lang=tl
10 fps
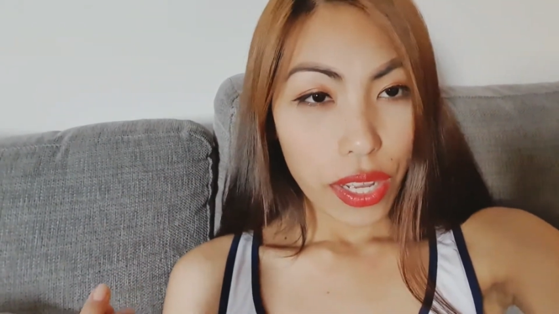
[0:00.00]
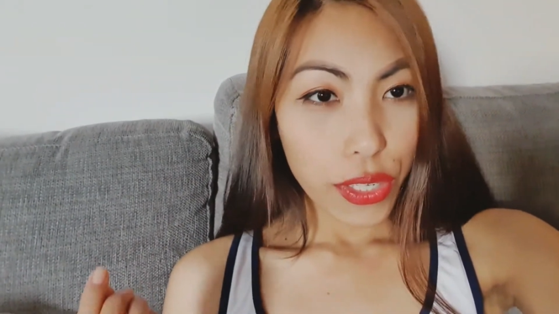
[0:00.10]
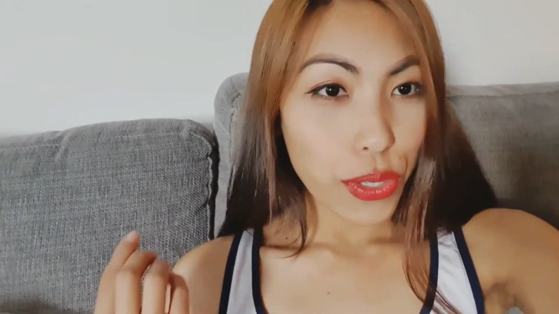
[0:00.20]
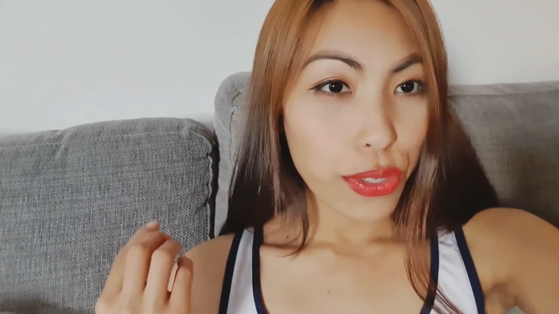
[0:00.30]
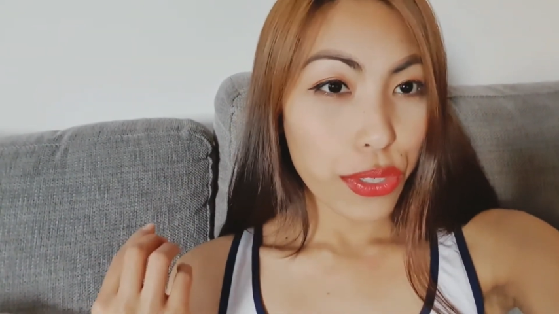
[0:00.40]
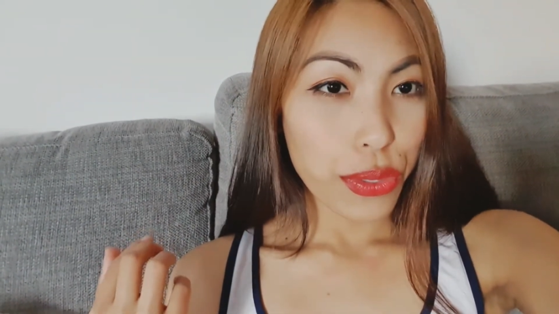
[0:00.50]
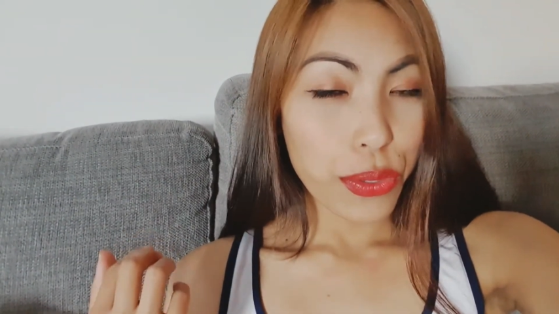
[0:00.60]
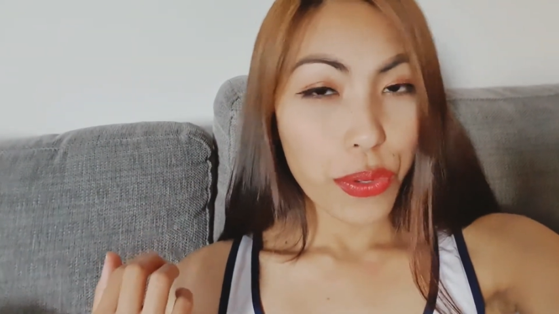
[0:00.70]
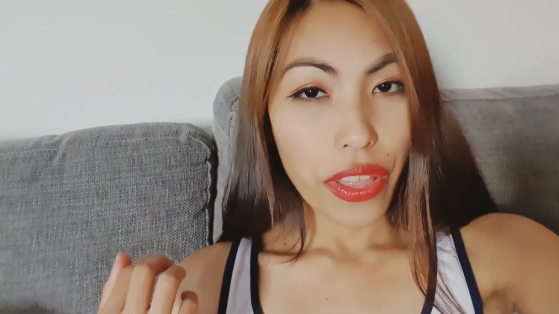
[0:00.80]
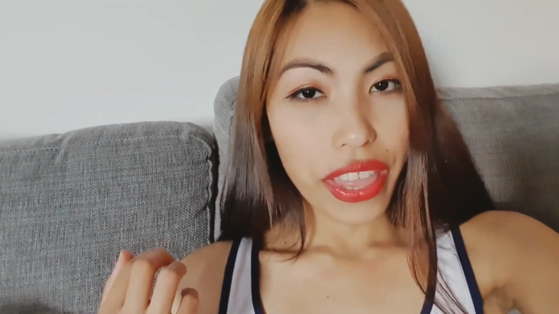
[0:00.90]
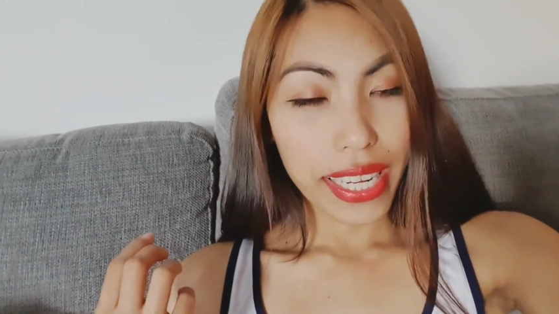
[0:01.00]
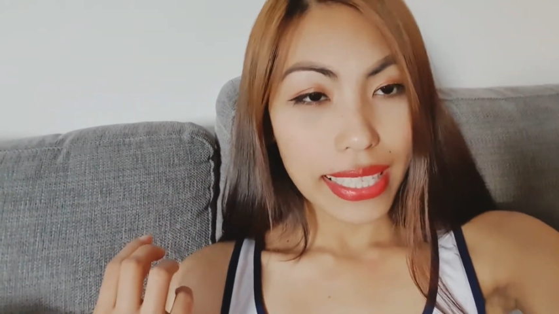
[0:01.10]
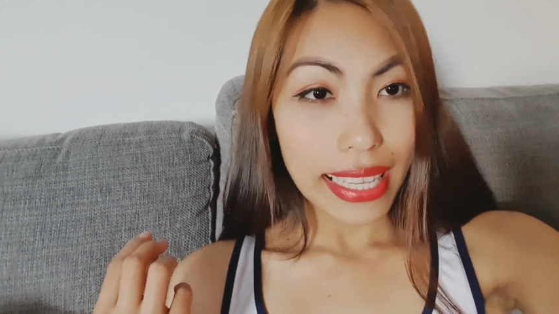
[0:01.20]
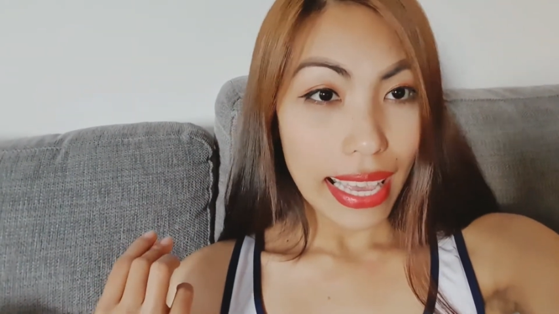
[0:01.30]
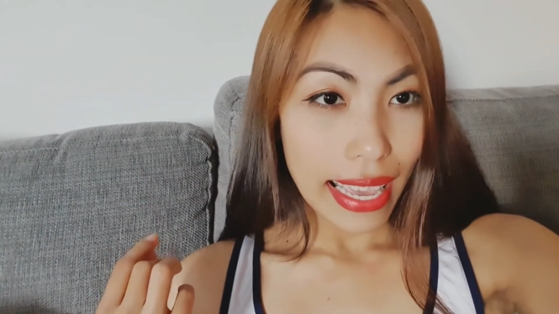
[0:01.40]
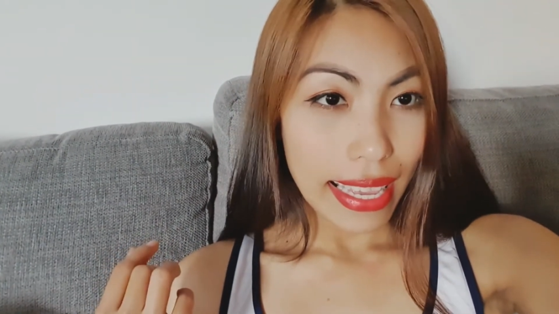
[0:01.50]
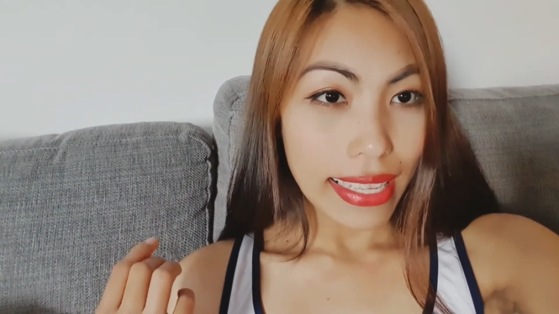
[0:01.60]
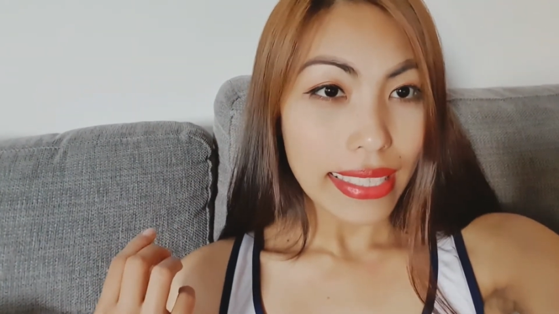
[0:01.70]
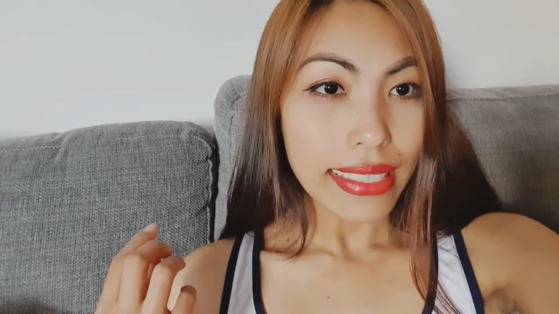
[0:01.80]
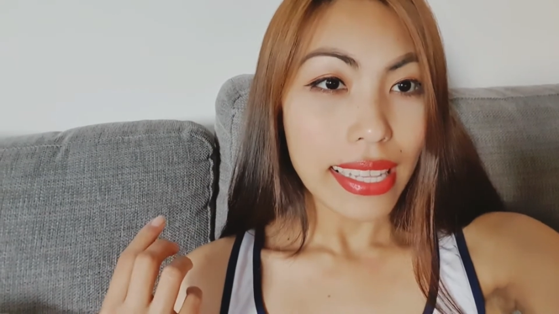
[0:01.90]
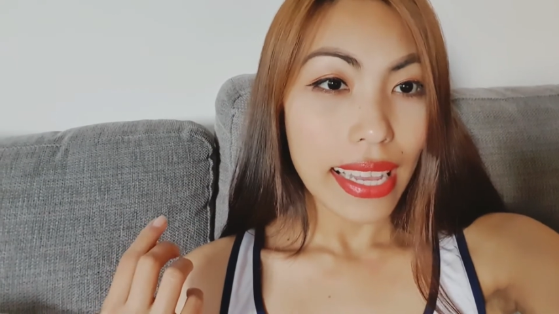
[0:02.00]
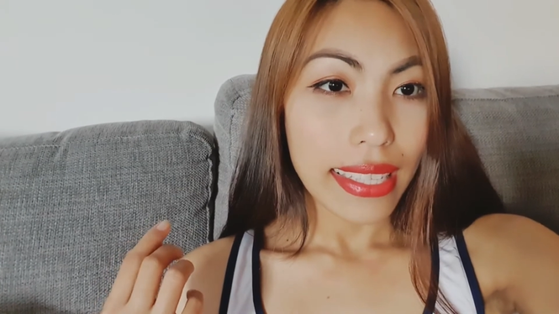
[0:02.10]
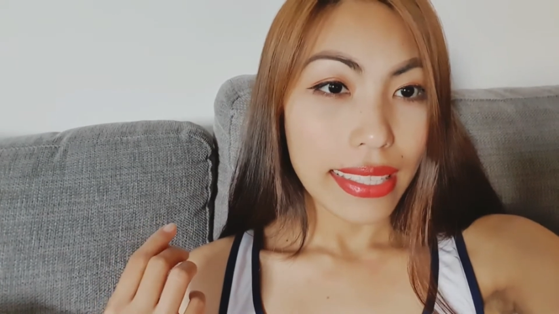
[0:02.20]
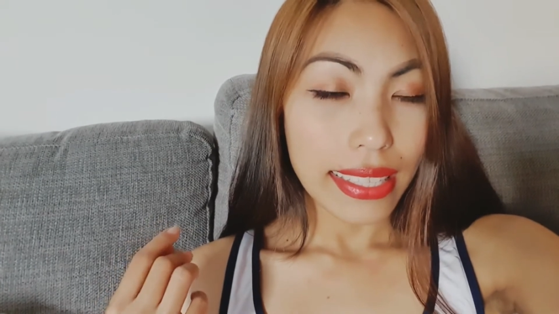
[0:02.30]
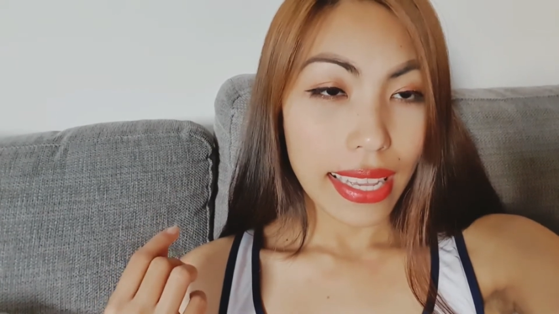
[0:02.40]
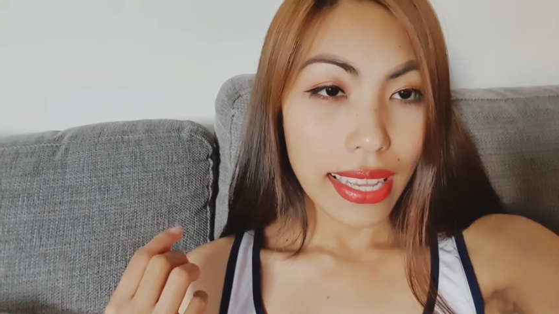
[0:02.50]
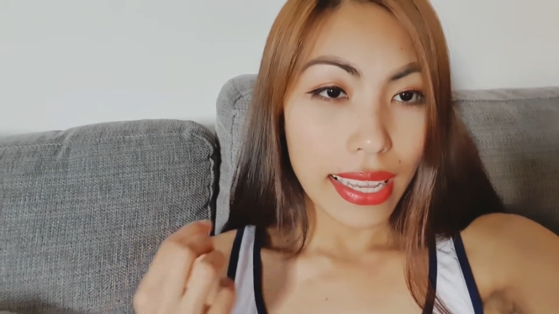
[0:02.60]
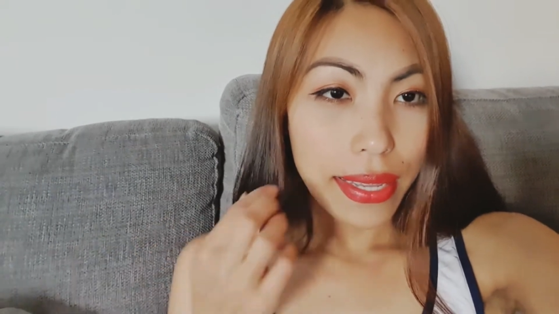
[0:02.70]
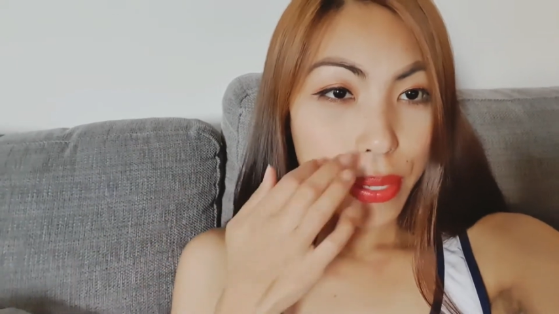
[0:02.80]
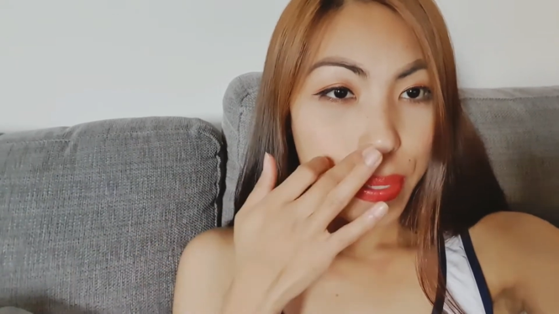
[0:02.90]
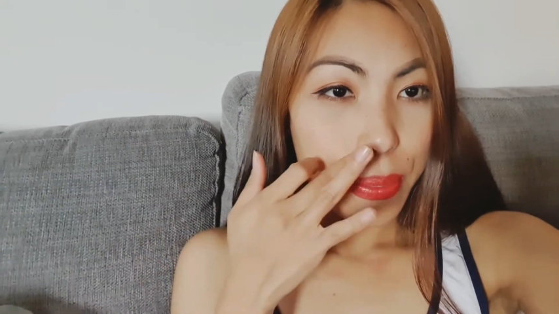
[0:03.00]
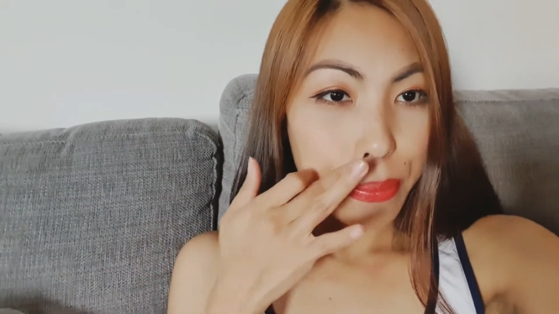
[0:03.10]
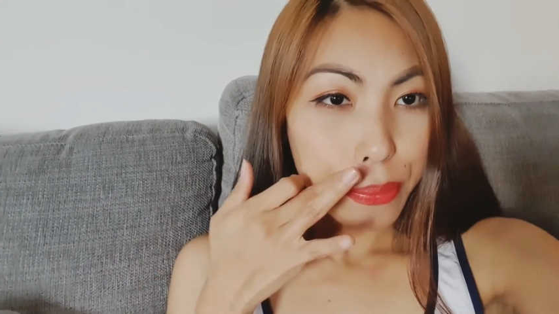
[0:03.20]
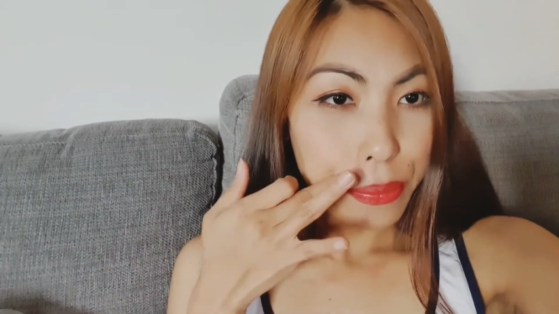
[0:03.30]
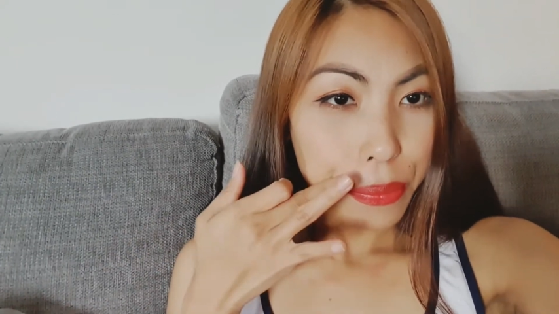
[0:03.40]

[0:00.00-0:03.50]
euro 38 and then